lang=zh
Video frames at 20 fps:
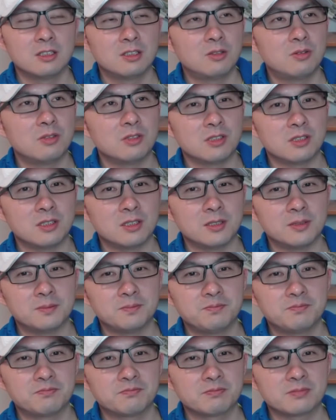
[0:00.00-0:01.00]
或
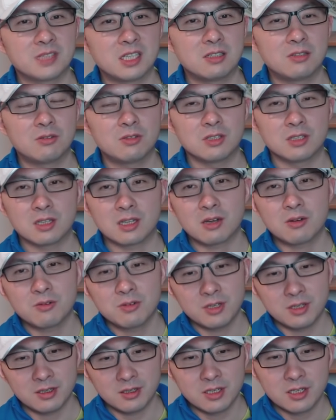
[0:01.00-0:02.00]
者或者他
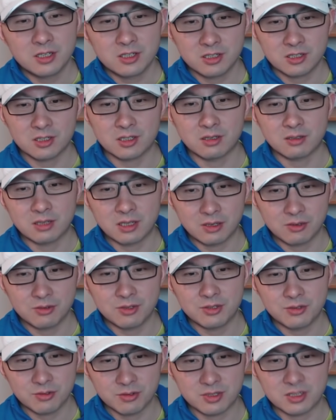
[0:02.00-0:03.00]
会至少他
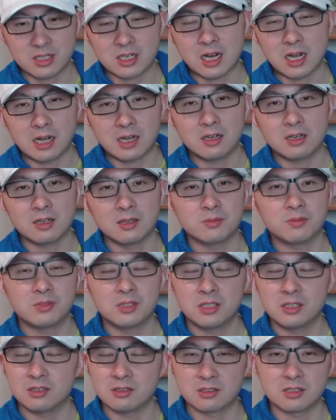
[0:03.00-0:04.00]
会去查啊，
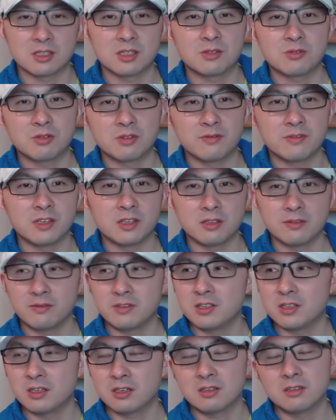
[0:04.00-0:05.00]
不一定直接作废，
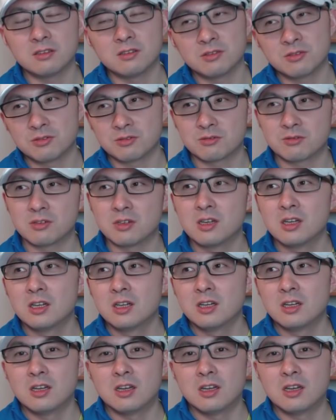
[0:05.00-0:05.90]
因为也可能就是说。